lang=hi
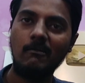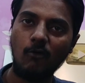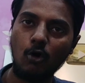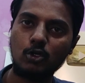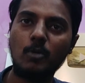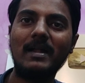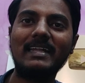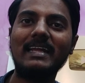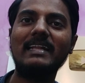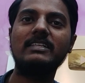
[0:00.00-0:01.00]
वो
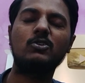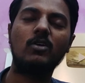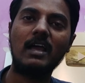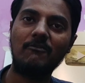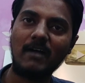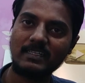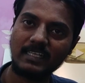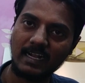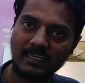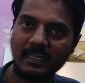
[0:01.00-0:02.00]
ऑटोमेटिकली जो है वहाँ
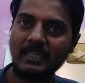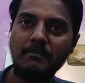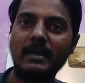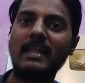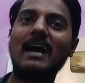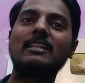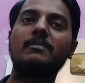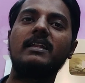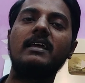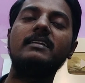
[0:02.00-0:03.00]
से हट गई मेरे
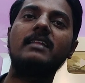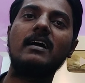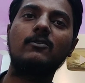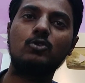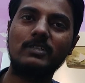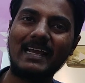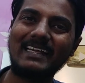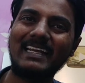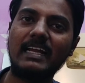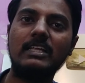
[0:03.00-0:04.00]
हाथ में नहीं था कुछ
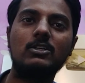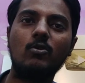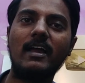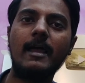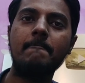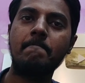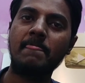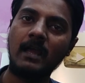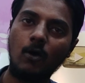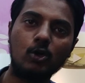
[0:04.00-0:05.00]
टेक्निकल इश्यू आया
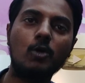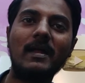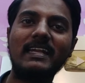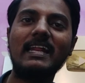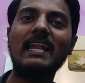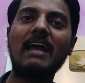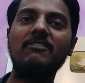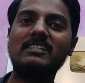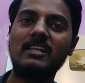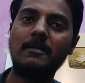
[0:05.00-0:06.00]
ऑटोमेटिकली
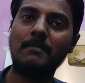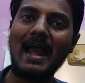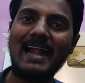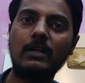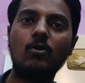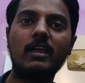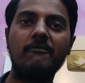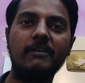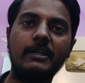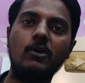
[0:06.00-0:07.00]
लाइव स्ट्रीम एंड होके
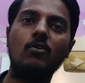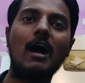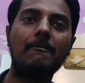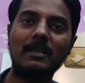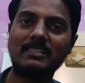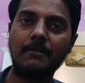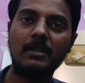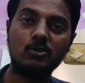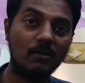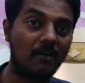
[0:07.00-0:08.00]
वीडियो आपके
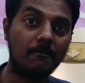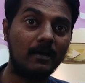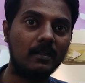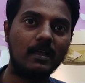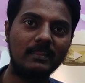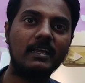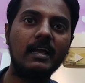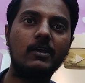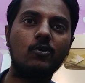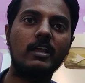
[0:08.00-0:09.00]
सामने जो है वहाँ पर दिख
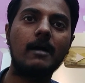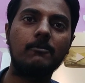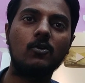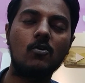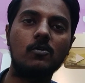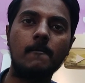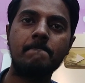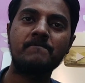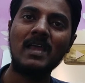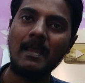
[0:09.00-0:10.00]
गई होगी आप लोगों को
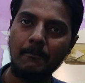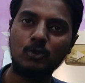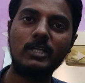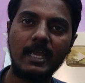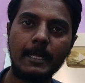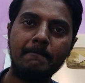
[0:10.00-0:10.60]
मुझे